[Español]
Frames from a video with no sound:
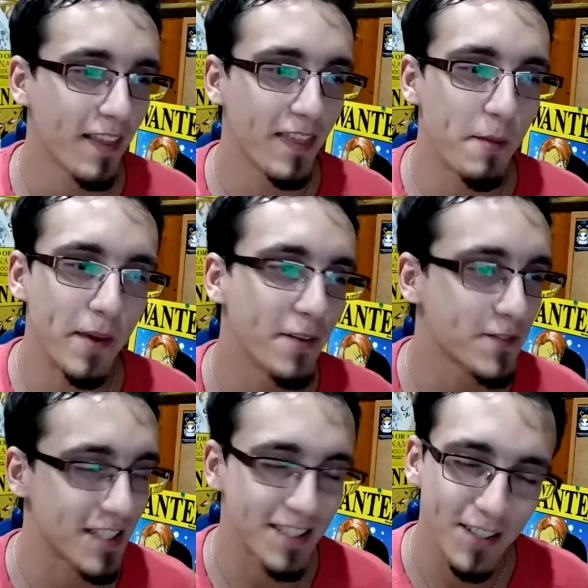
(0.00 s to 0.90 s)
de mi
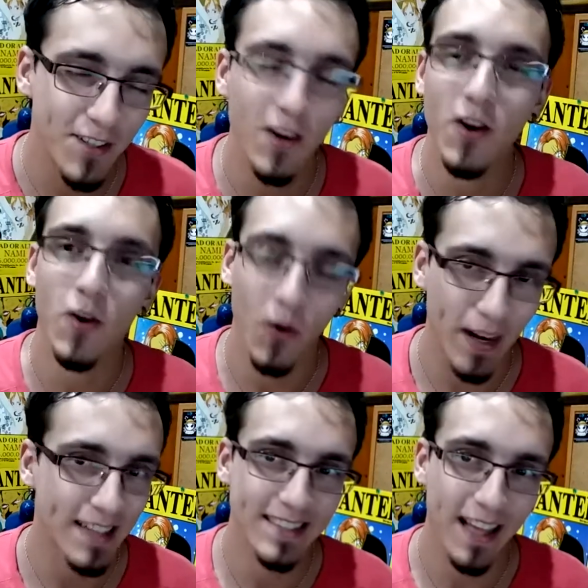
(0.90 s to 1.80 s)
obsesión con
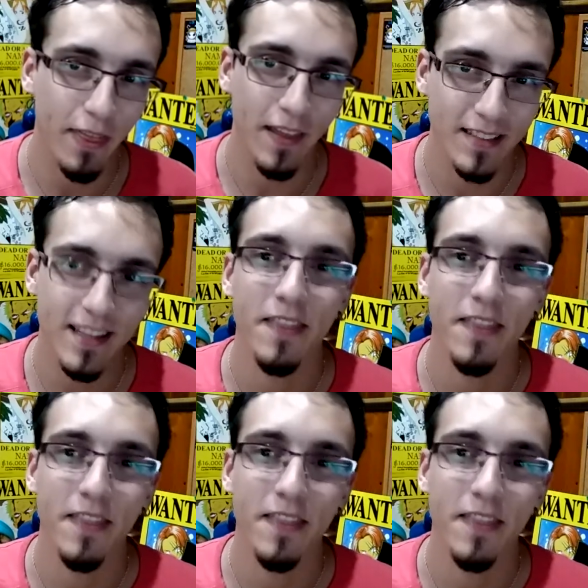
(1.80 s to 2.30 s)
las tazas.